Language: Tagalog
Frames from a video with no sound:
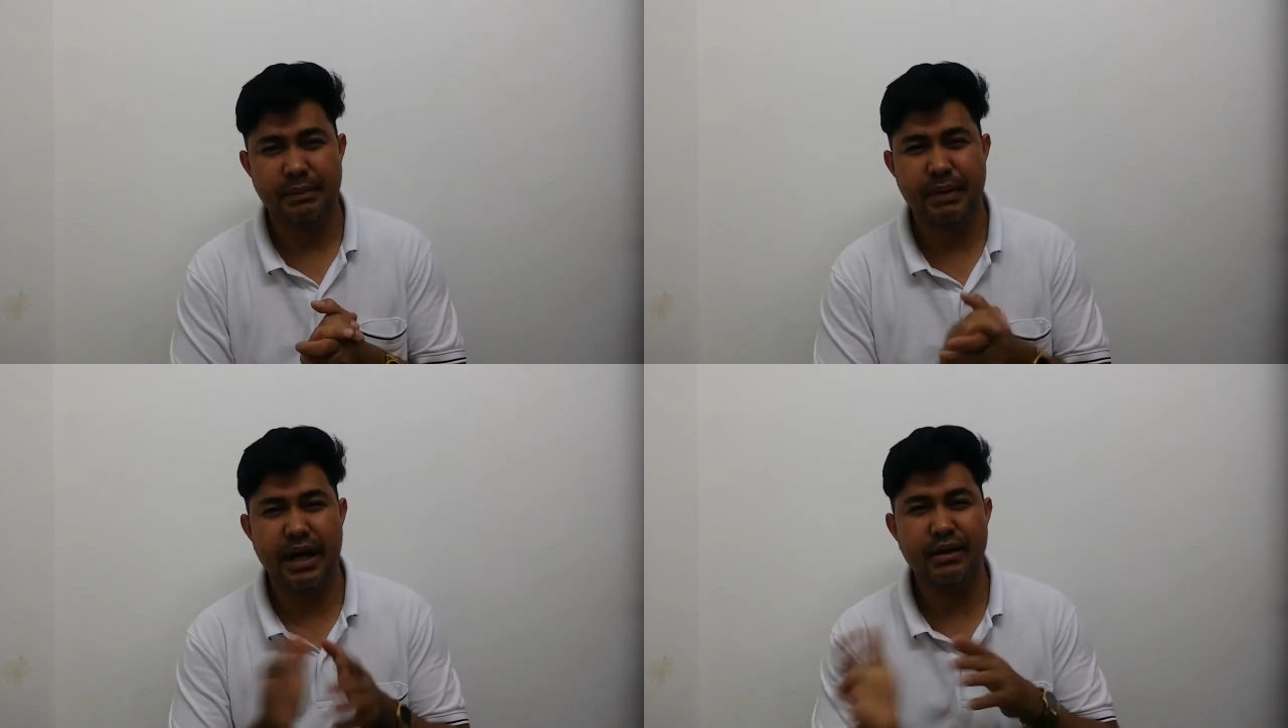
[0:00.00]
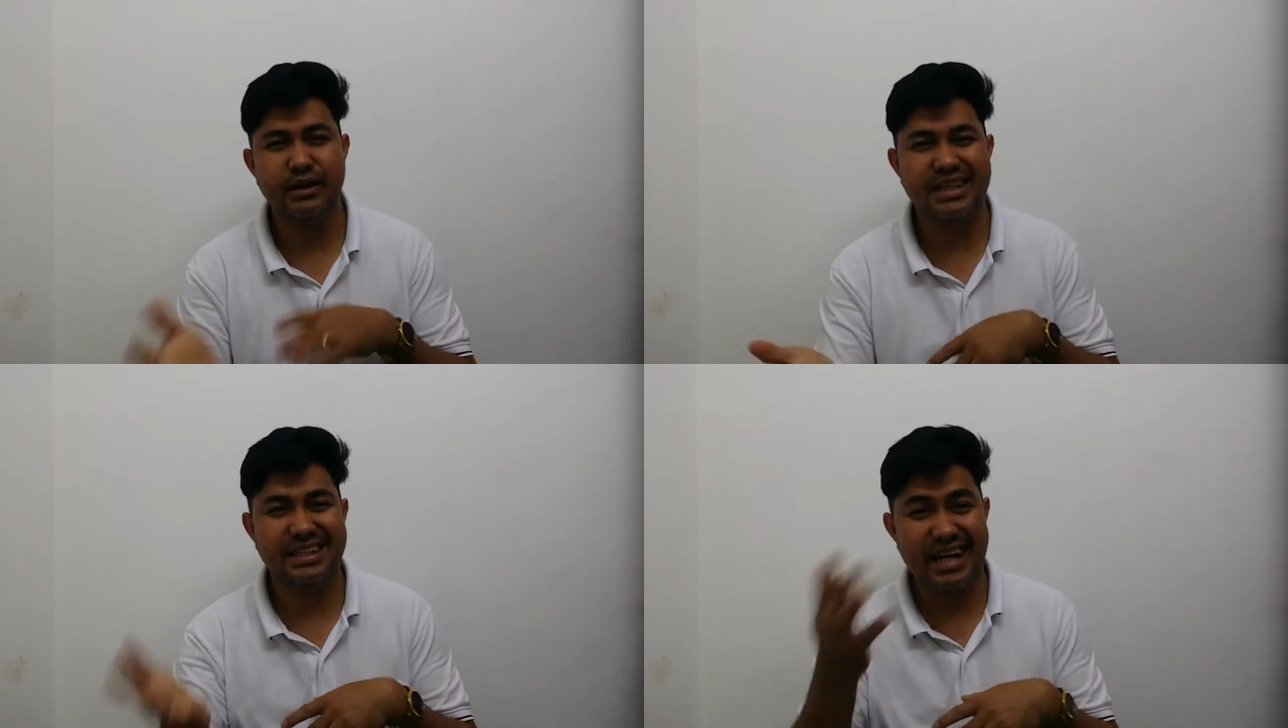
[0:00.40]
pero
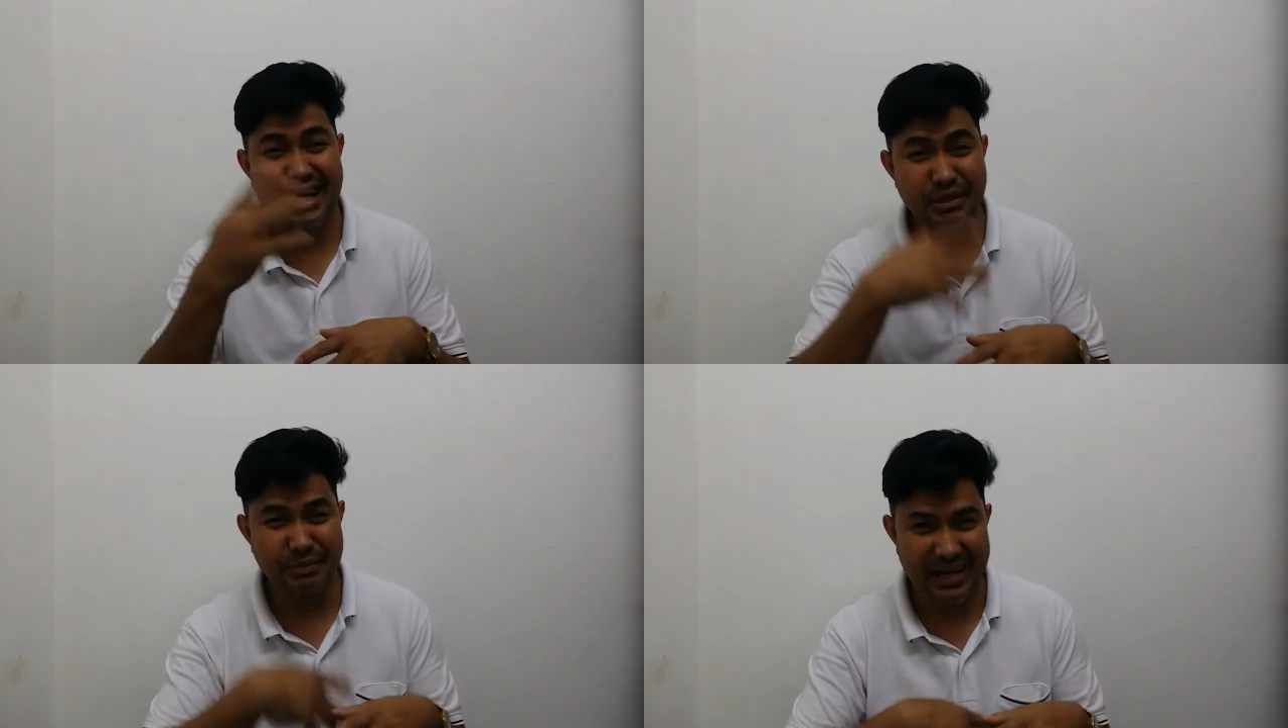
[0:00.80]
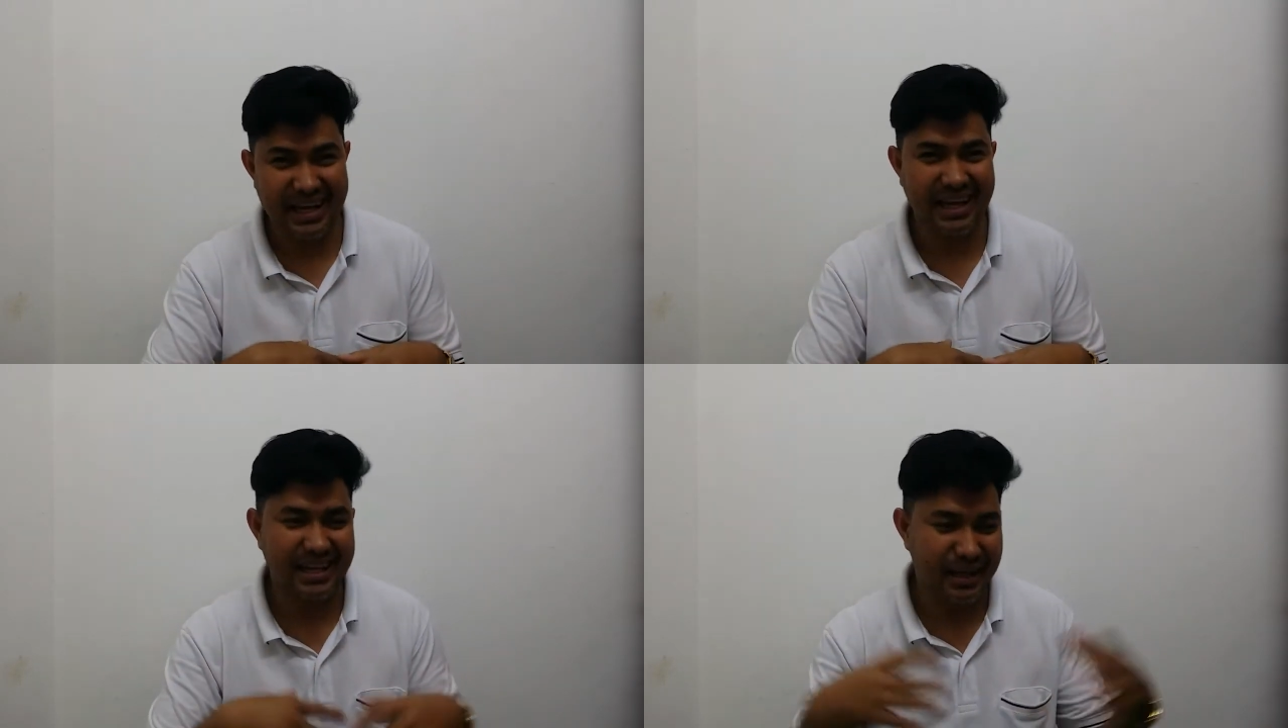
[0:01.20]
itatry ko pa
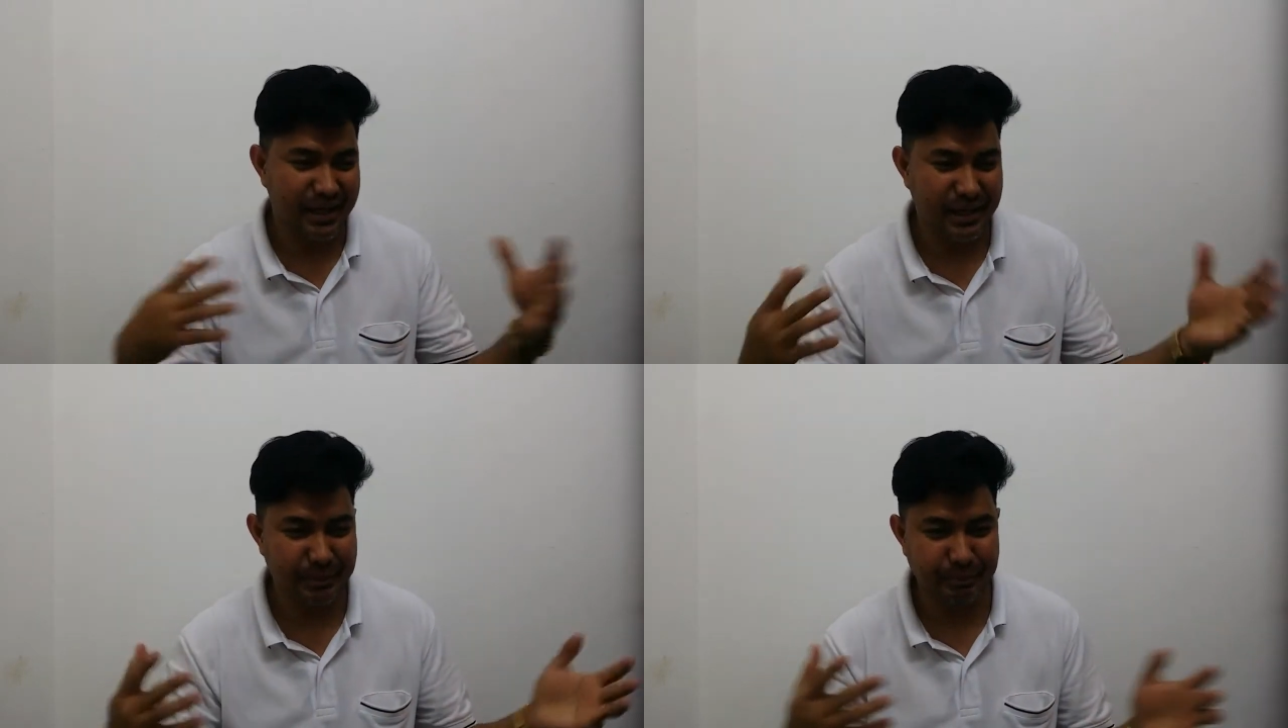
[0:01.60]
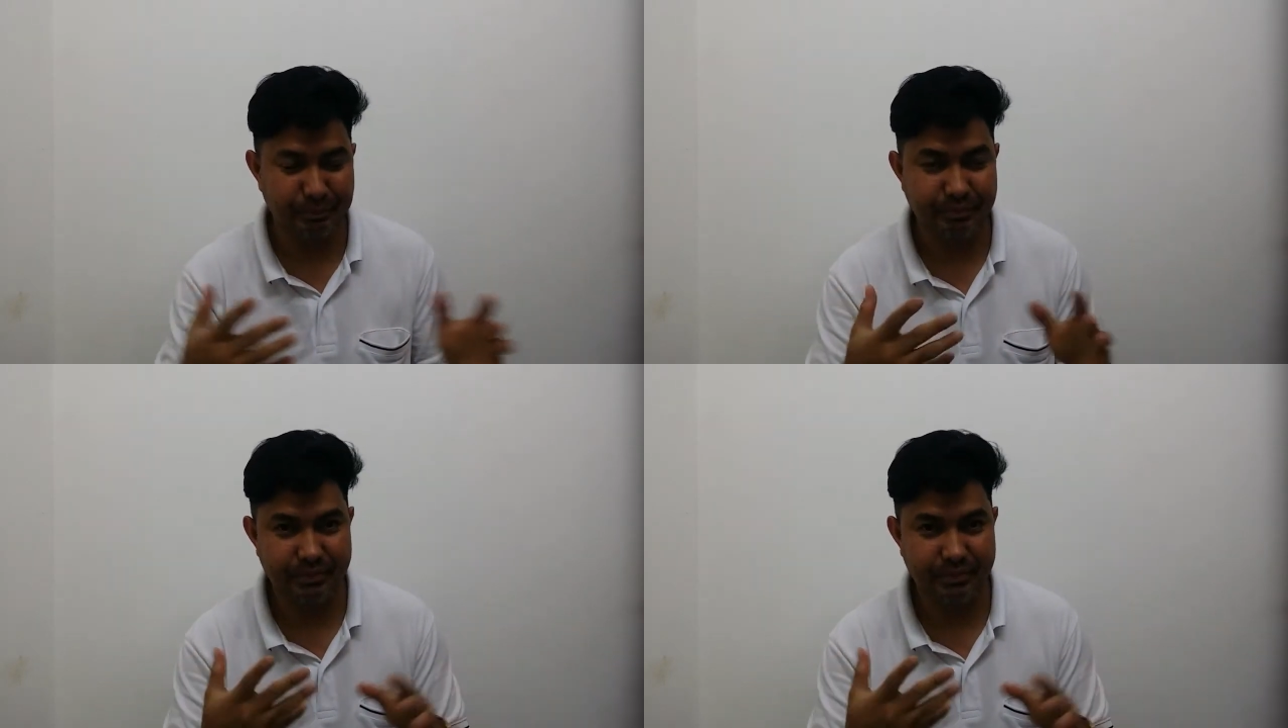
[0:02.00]
rin na um,